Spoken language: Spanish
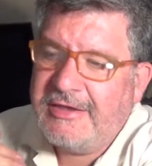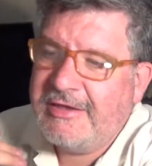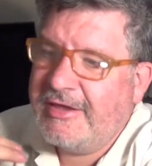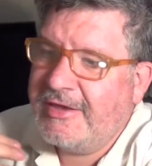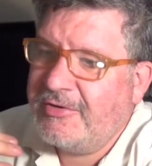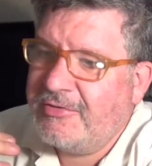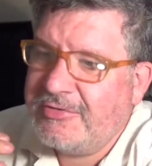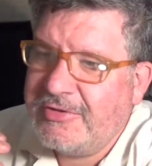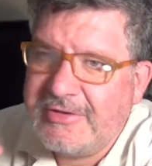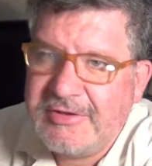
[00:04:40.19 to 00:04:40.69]

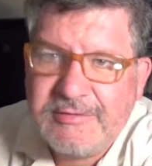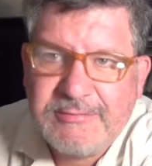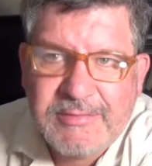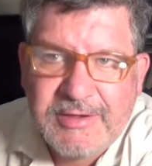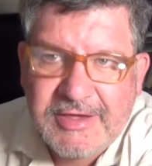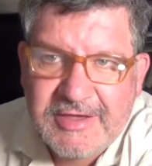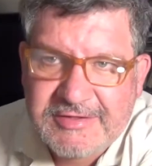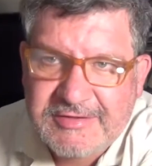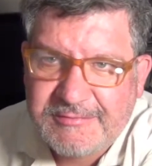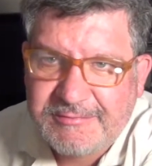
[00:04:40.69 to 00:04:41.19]
quiero tener
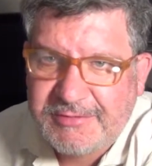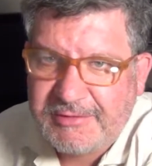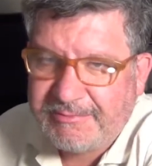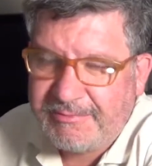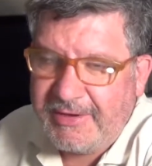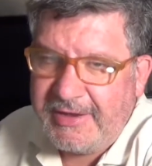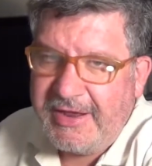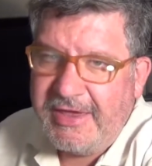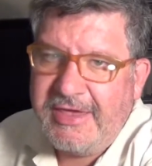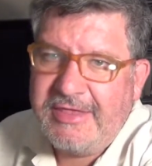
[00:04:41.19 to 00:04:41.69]
mi casa
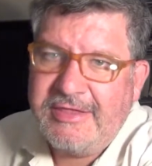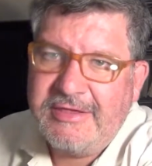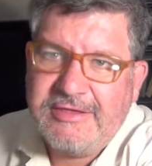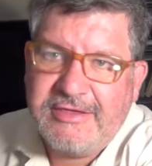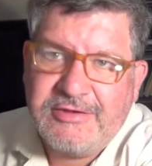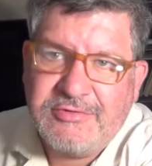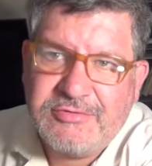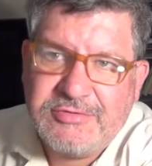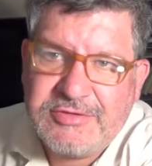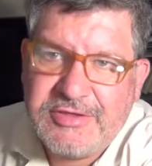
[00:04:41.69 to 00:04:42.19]
preparada,
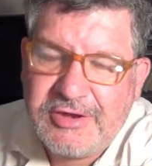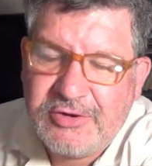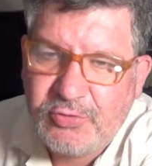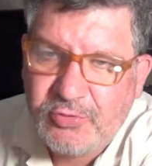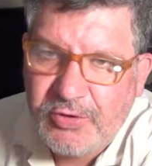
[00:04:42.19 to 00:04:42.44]
quiero estar